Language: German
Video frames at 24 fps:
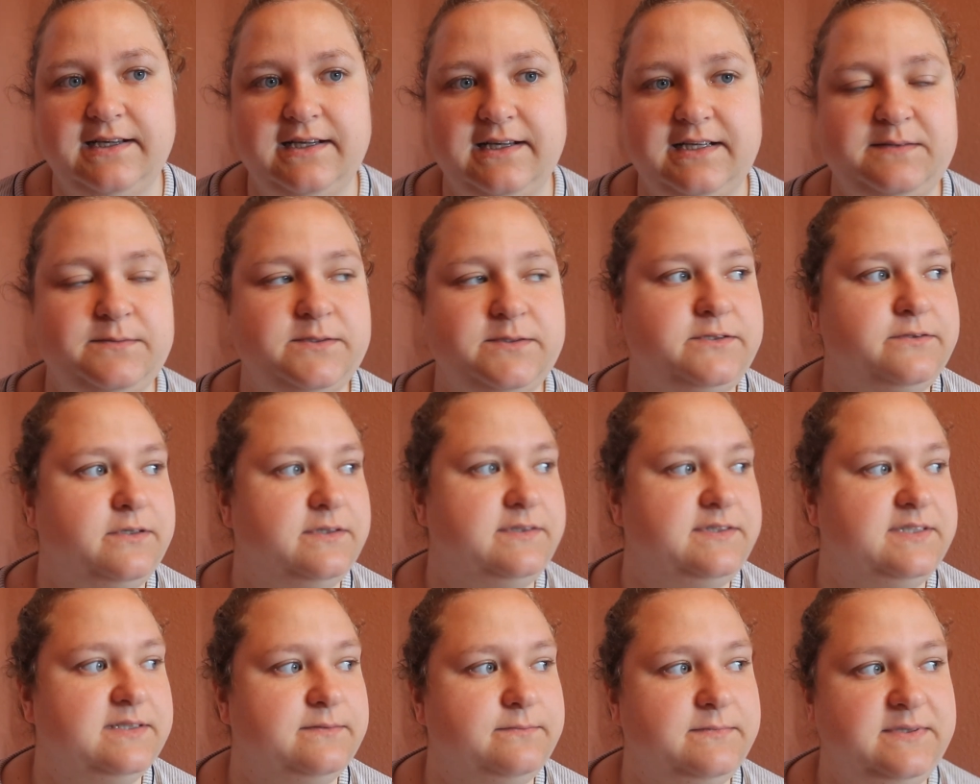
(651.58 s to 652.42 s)
Ja, ich muss
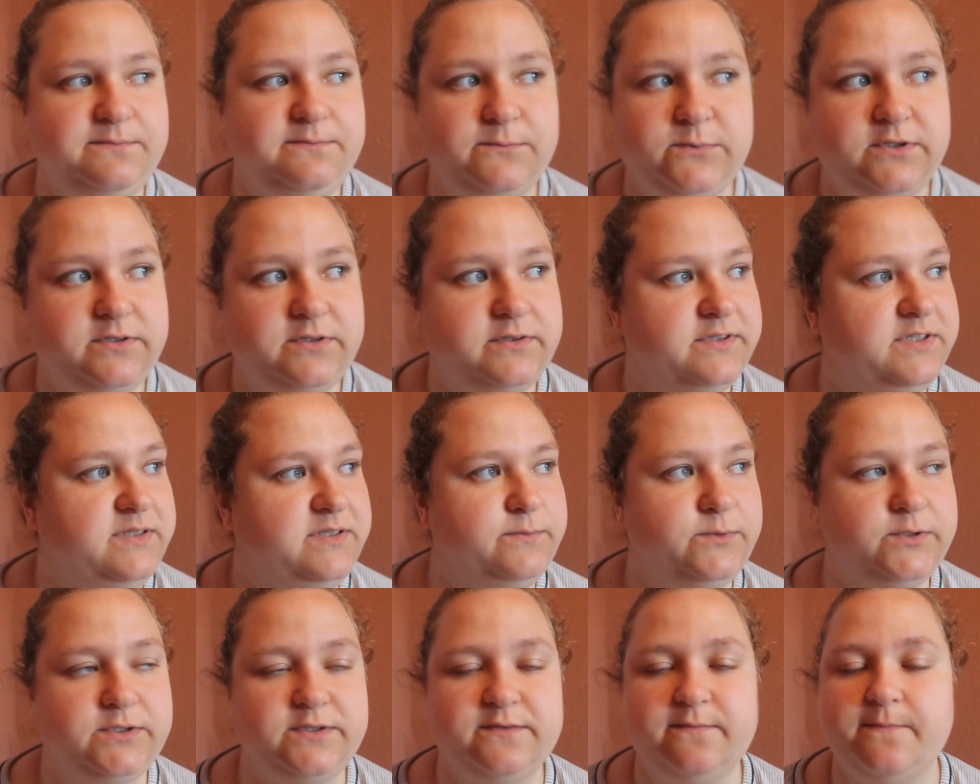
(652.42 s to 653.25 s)
trotzdem. Ich muss,
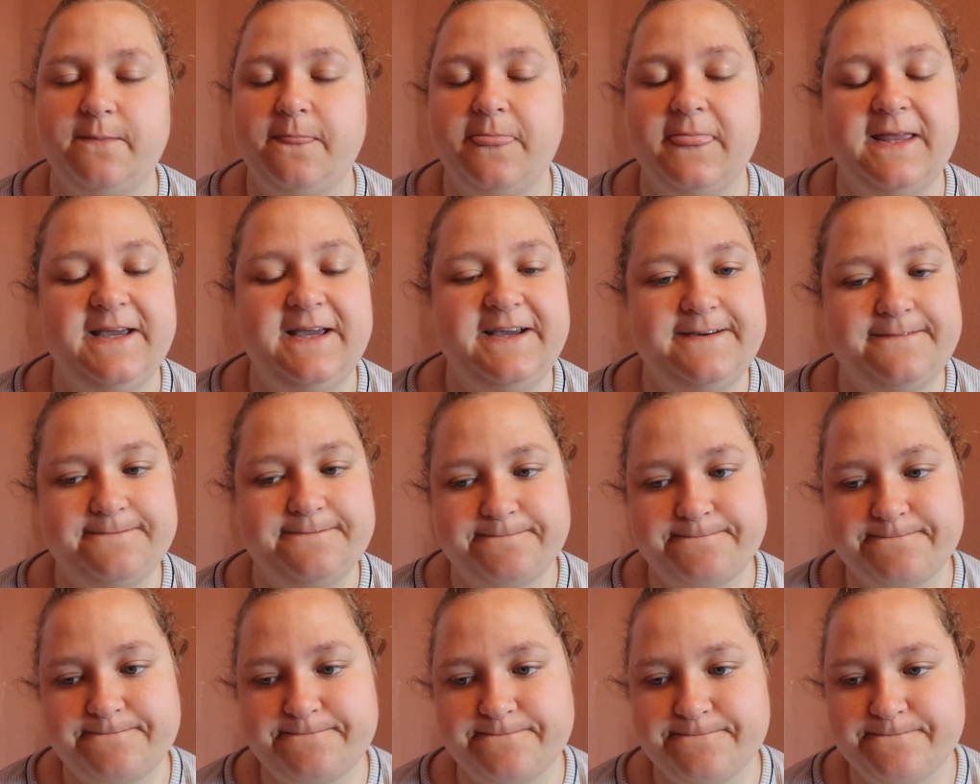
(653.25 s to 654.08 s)
ich muss.
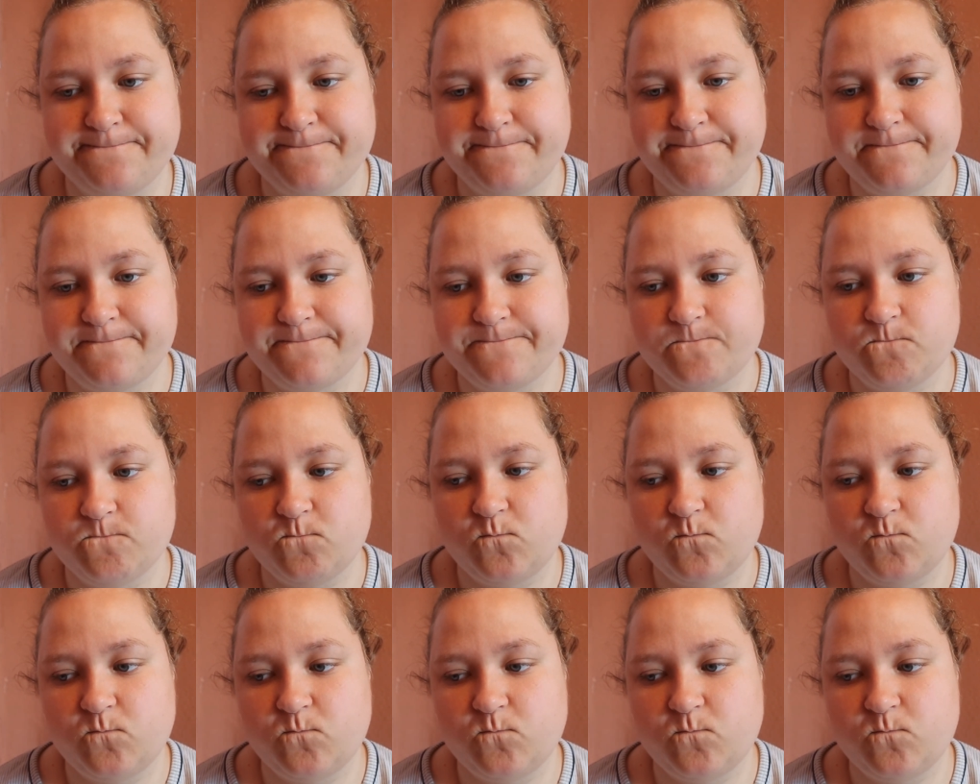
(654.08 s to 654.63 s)
Ähm,